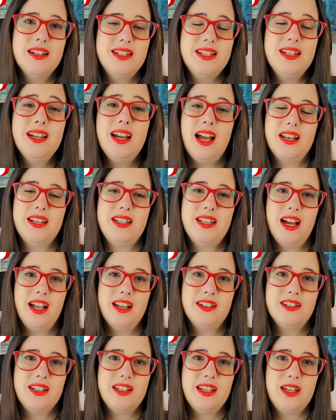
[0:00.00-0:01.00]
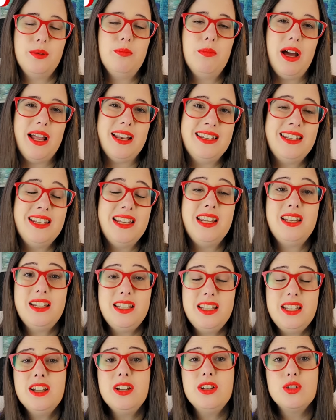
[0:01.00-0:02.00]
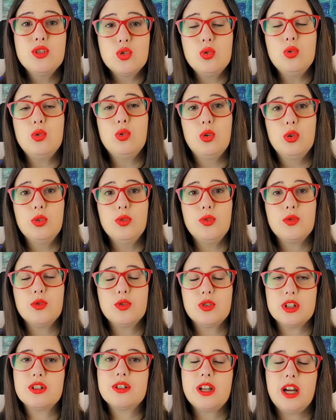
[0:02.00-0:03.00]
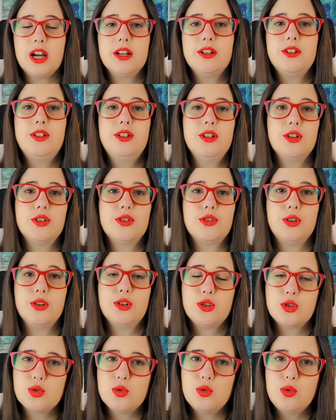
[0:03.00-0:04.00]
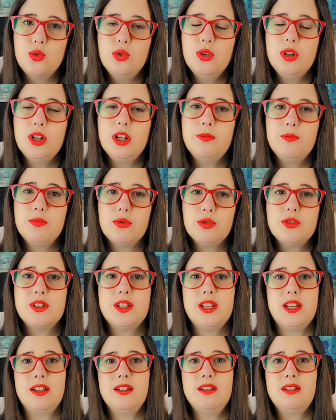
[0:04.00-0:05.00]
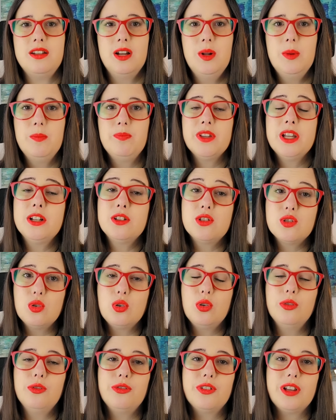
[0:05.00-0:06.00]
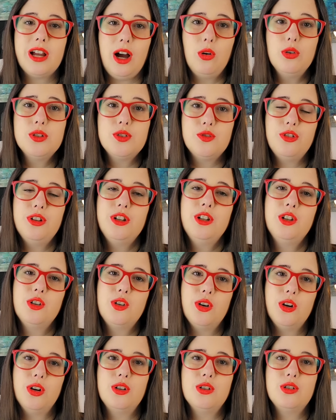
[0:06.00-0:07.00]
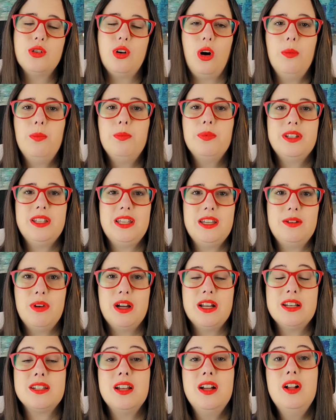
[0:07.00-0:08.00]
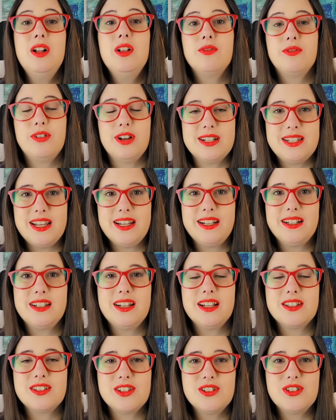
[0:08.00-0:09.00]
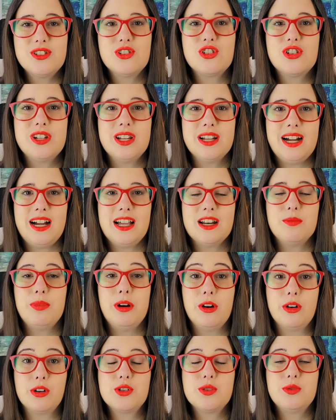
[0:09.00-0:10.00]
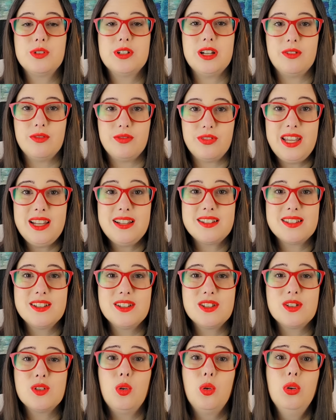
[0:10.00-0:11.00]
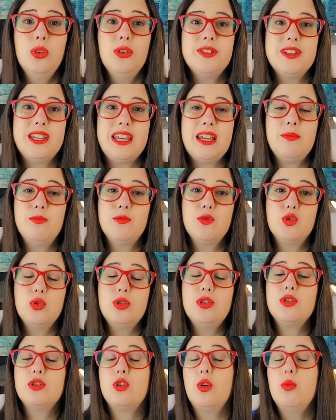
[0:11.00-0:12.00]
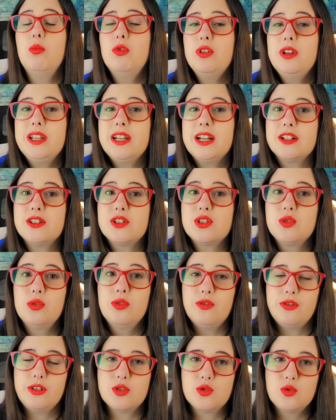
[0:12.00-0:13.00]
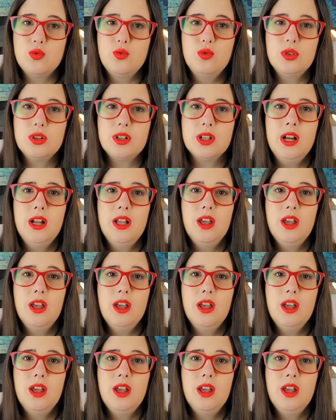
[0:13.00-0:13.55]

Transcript: Dinge an die Hand geben, an denen ihr in Zukunft, und das garantiere ich euch zu 100 Prozent, in Zukunft rausfinden könnt, ob jemand verdeckt narzisstisch hier gerade bei euch unterwegs ist und eben durch Kommunikation versucht,